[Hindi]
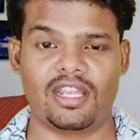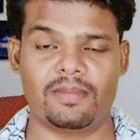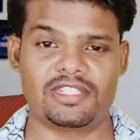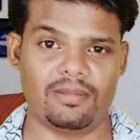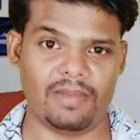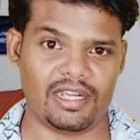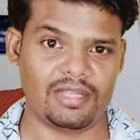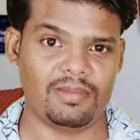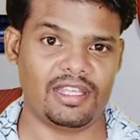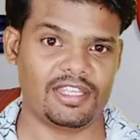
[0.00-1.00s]
हज़ार की
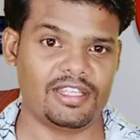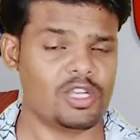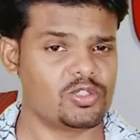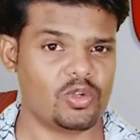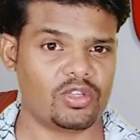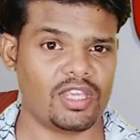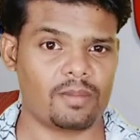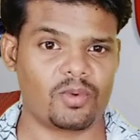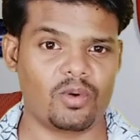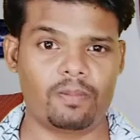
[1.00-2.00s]
बैटरी मिलेगी जो कि
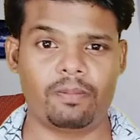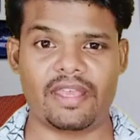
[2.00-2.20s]
आपको